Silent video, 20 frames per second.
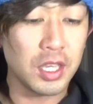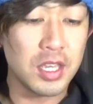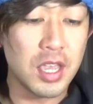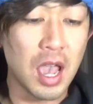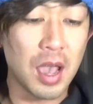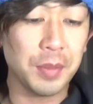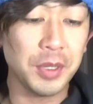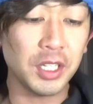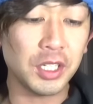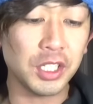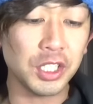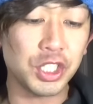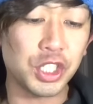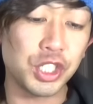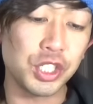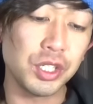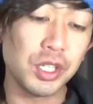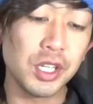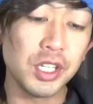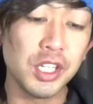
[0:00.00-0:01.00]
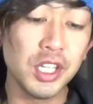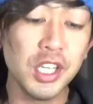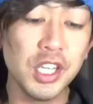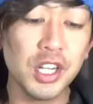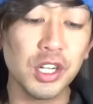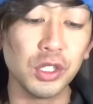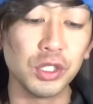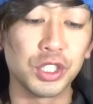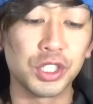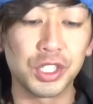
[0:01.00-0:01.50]
闇騎士
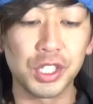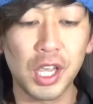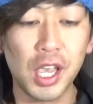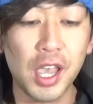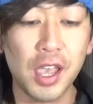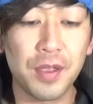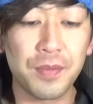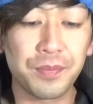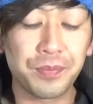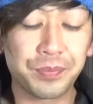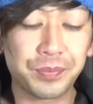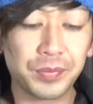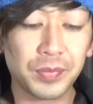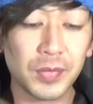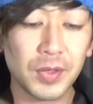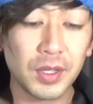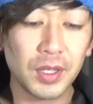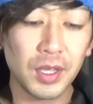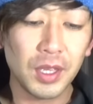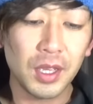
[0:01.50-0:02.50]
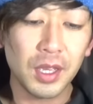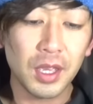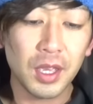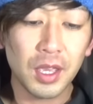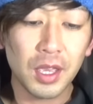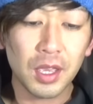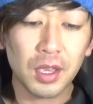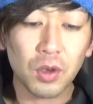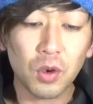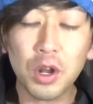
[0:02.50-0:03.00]
イルゼ。
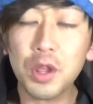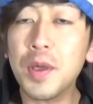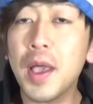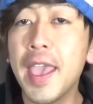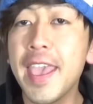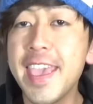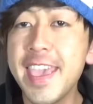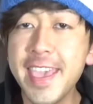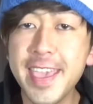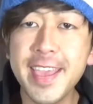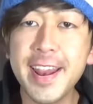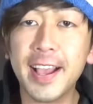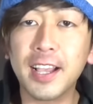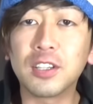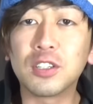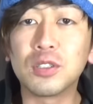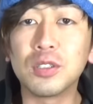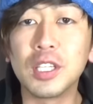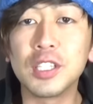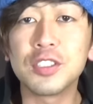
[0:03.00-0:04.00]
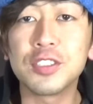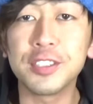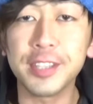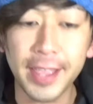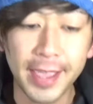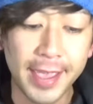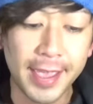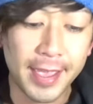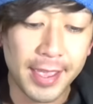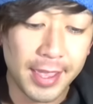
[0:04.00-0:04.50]
これは A ランクです
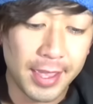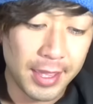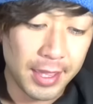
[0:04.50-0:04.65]
ね。